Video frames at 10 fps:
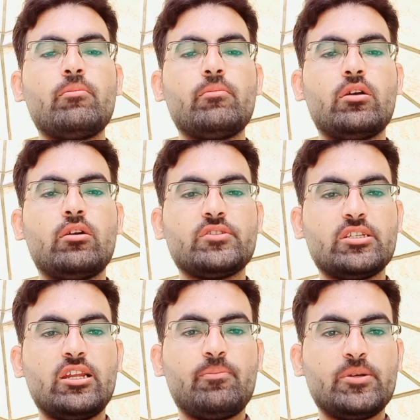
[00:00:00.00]

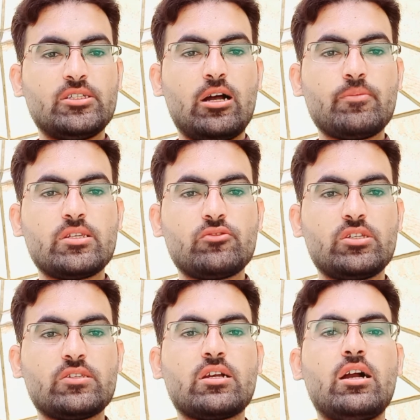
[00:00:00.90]
वज़ी पंजाब से उस
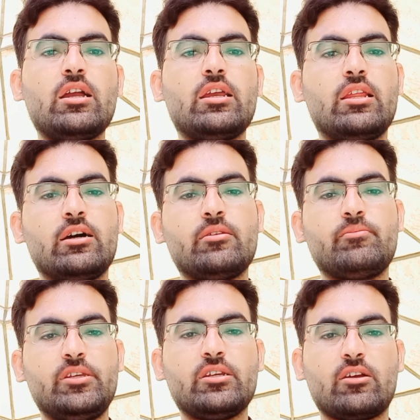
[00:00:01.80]
चीज़ का ऐलान
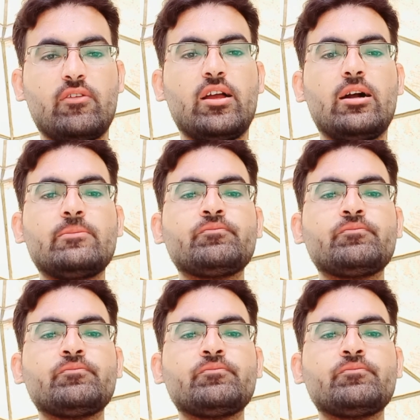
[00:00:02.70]
भी करवाया